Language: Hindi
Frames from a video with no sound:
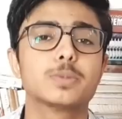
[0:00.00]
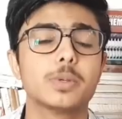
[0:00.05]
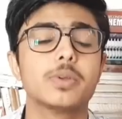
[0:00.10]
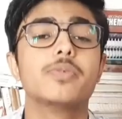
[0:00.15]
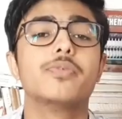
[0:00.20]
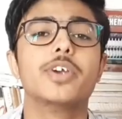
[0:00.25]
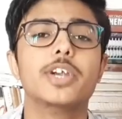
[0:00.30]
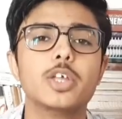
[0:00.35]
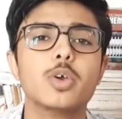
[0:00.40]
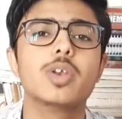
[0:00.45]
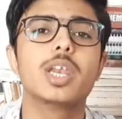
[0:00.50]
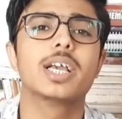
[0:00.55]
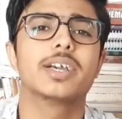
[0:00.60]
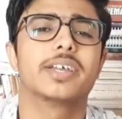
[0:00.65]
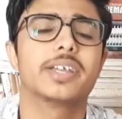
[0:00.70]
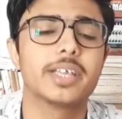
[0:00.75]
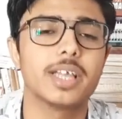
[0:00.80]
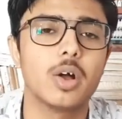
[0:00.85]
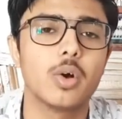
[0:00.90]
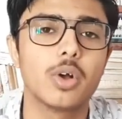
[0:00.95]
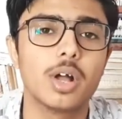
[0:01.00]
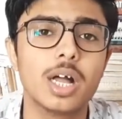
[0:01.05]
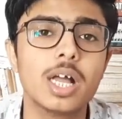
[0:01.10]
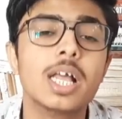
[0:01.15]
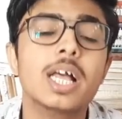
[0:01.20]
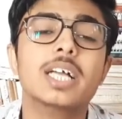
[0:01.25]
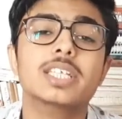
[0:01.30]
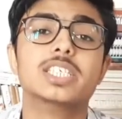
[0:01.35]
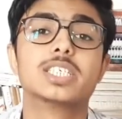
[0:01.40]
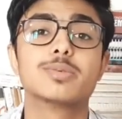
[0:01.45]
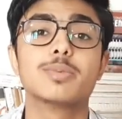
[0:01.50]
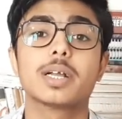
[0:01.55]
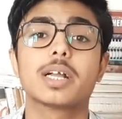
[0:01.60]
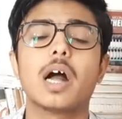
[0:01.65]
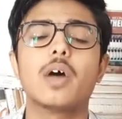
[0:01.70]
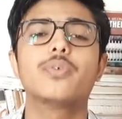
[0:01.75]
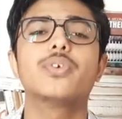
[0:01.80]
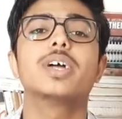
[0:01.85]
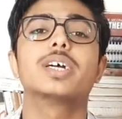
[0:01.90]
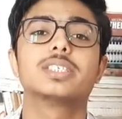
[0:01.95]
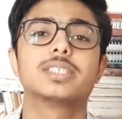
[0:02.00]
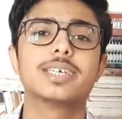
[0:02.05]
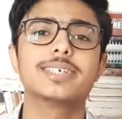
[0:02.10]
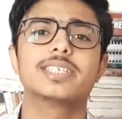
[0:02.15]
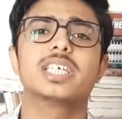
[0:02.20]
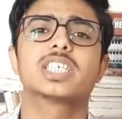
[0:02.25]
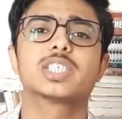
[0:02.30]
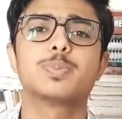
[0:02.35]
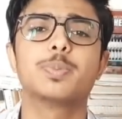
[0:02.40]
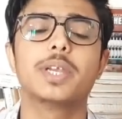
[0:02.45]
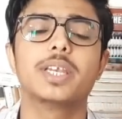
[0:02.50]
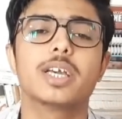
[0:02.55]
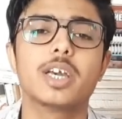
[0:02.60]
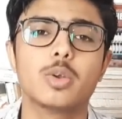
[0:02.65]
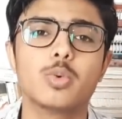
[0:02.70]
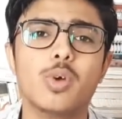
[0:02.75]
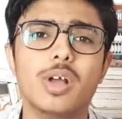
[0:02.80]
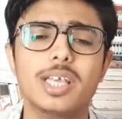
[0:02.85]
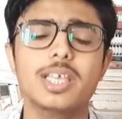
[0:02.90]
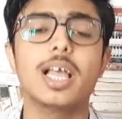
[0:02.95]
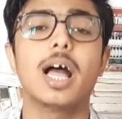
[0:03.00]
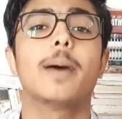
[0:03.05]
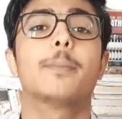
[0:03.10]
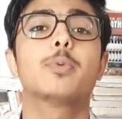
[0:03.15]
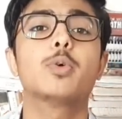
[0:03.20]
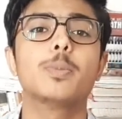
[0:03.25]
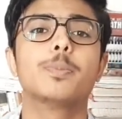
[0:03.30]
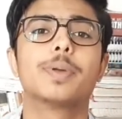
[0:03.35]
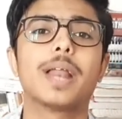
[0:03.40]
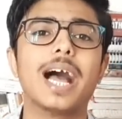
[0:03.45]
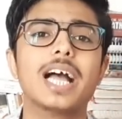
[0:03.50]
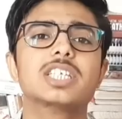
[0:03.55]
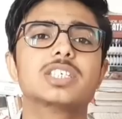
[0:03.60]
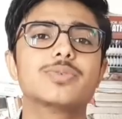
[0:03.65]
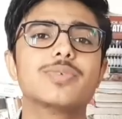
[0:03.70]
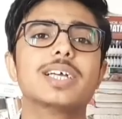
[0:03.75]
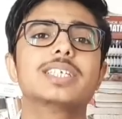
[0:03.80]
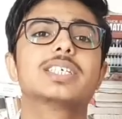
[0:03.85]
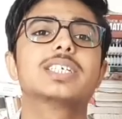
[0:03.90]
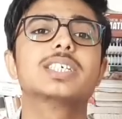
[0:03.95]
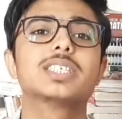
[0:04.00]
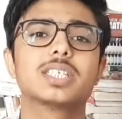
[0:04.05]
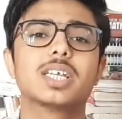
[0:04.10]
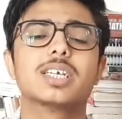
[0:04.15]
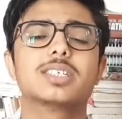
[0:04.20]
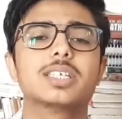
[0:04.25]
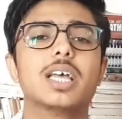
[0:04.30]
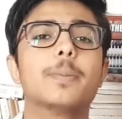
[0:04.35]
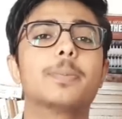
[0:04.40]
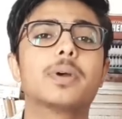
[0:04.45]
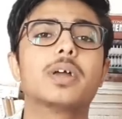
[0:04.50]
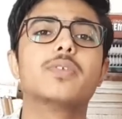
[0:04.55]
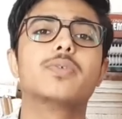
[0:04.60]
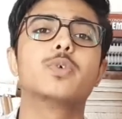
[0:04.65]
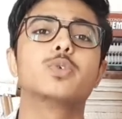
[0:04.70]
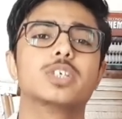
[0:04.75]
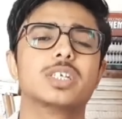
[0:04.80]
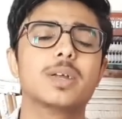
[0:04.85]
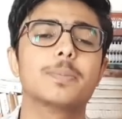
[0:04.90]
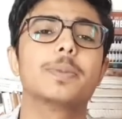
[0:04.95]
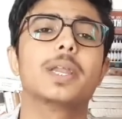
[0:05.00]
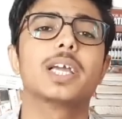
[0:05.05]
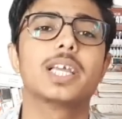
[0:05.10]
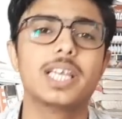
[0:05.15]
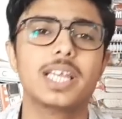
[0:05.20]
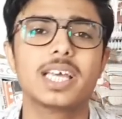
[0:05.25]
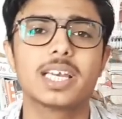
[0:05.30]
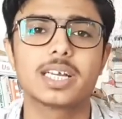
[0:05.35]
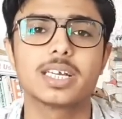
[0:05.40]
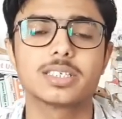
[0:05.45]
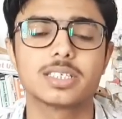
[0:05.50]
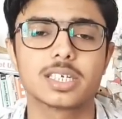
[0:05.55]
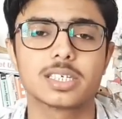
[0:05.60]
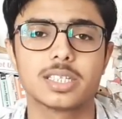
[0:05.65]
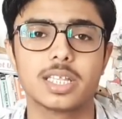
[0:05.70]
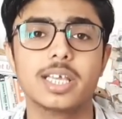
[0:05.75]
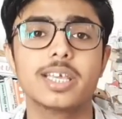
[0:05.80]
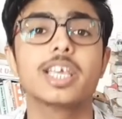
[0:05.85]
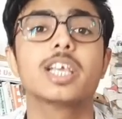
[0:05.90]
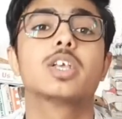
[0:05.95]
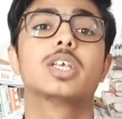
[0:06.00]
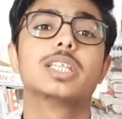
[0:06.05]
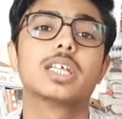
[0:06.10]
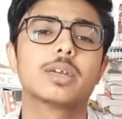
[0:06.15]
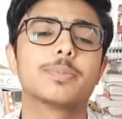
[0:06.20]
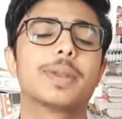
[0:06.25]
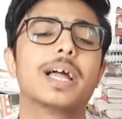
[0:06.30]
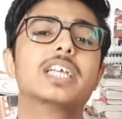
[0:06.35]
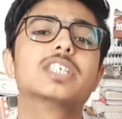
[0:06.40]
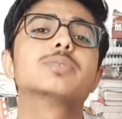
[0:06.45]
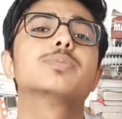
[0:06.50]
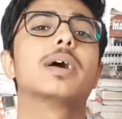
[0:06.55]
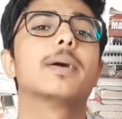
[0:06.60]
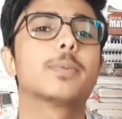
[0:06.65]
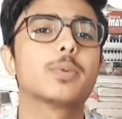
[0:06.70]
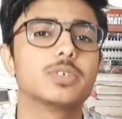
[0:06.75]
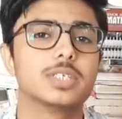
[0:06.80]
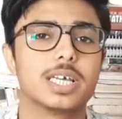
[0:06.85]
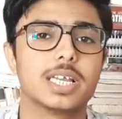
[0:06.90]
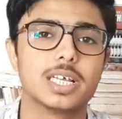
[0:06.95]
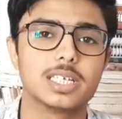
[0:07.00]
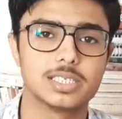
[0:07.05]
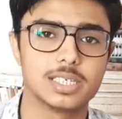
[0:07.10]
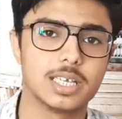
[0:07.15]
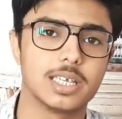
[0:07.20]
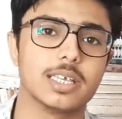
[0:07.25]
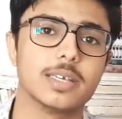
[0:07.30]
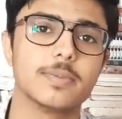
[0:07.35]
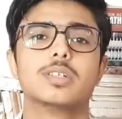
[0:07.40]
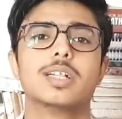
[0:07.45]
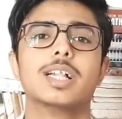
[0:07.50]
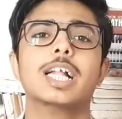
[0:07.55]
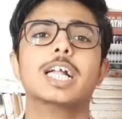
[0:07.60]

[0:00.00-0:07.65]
पर भी वीडियो लेकर के आऊँगा जिसमें काफ़ी अच्छे से एक्सप्लेन करूँगा कि आपको ब्रांच वाइज किस तरह से आप कन्फ्यूजन अपना क्लियर कर सकते हैं कि किधर ब्रांच में आपको जाना चाहिए